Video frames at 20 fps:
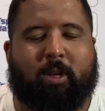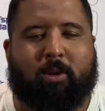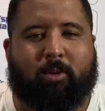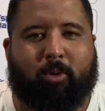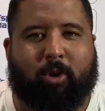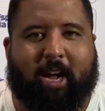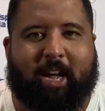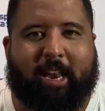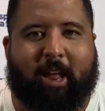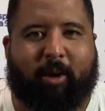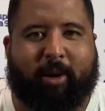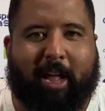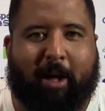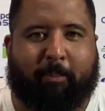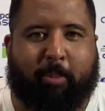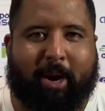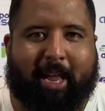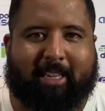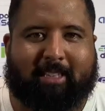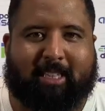o canal que é
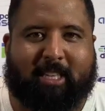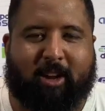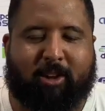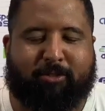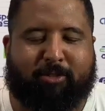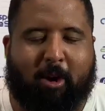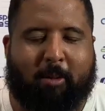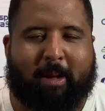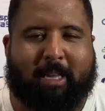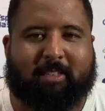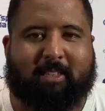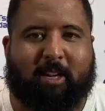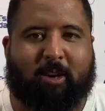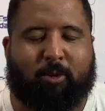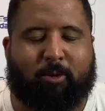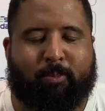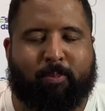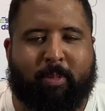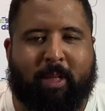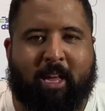apuração,
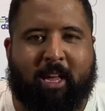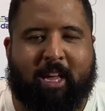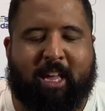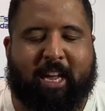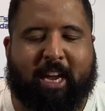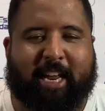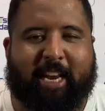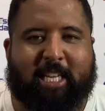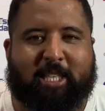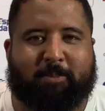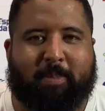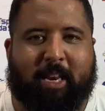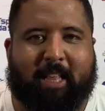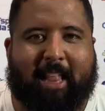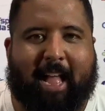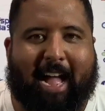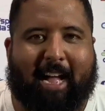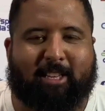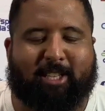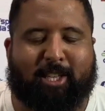informação e
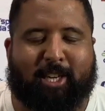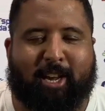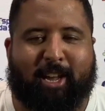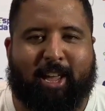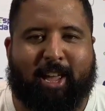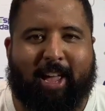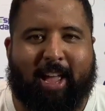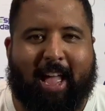credibilidade.